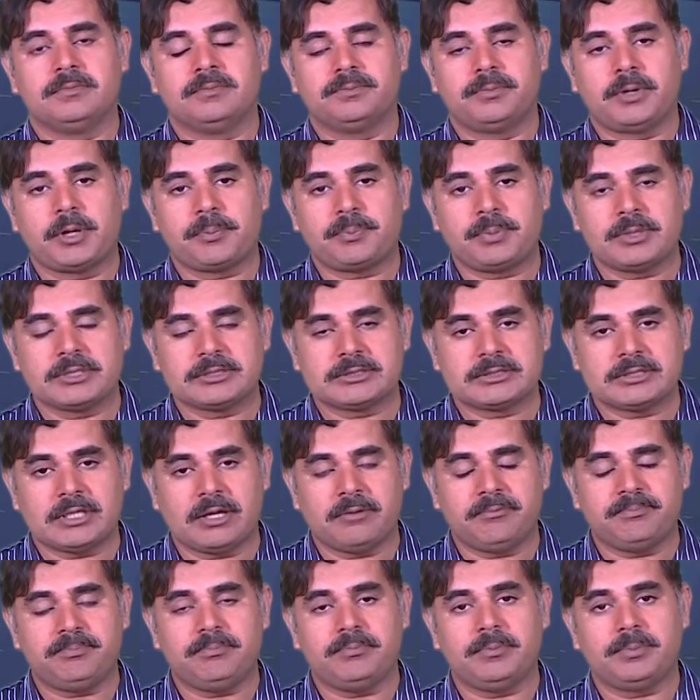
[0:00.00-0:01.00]
परपज
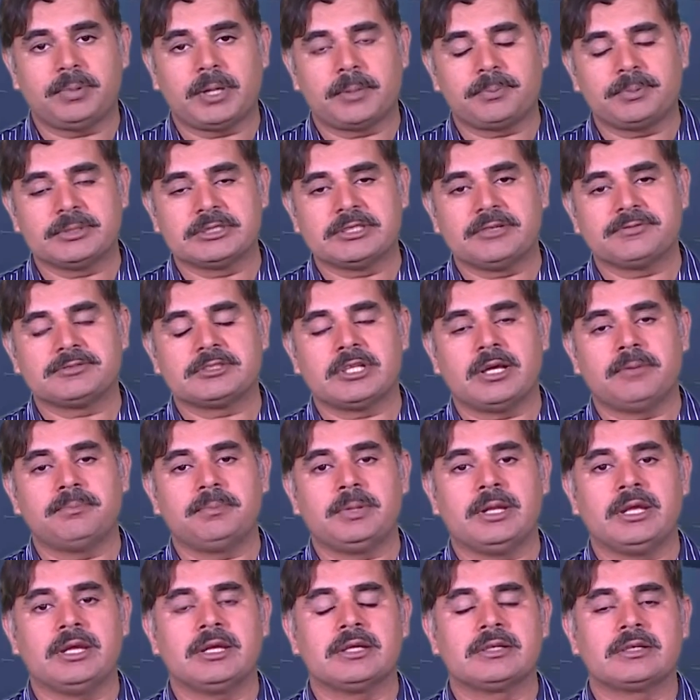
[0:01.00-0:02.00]
पर्पजिव
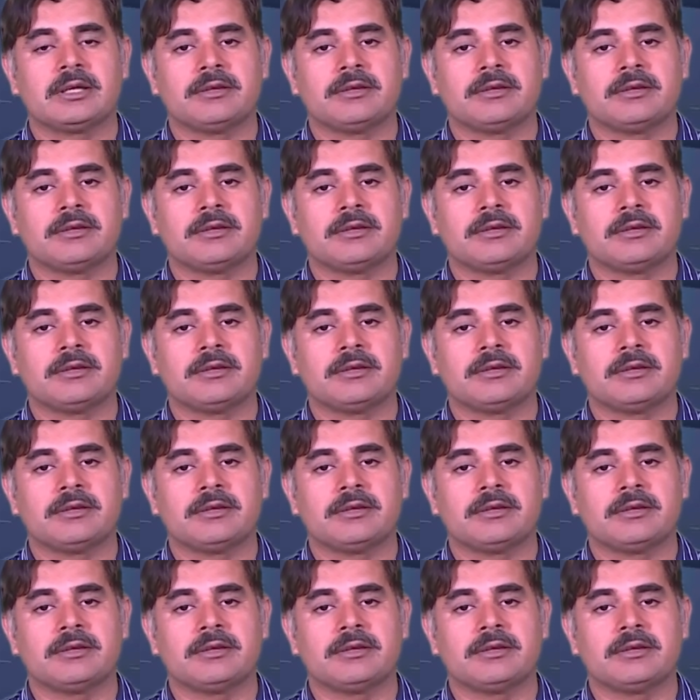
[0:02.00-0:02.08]
सैम्पलिंग